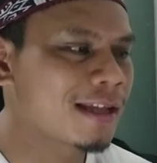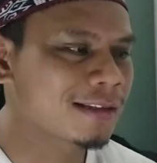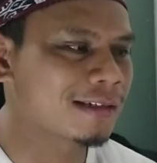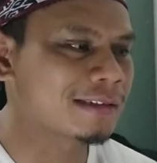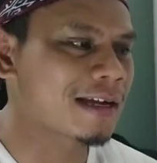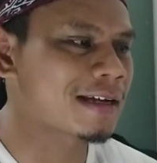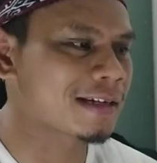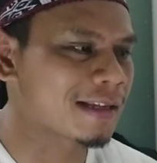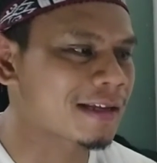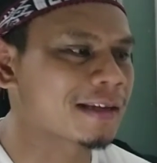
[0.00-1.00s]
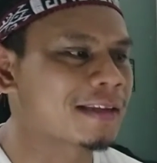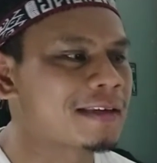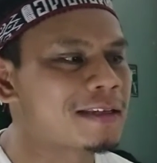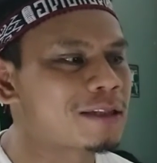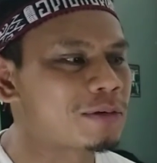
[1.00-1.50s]
tentang recreate
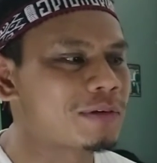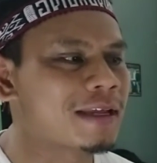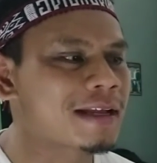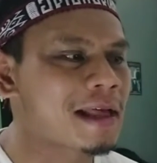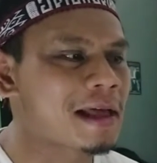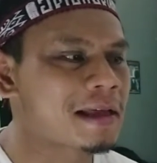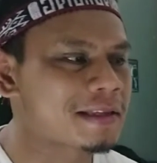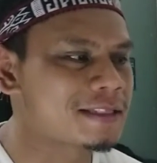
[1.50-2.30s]
ini tuneka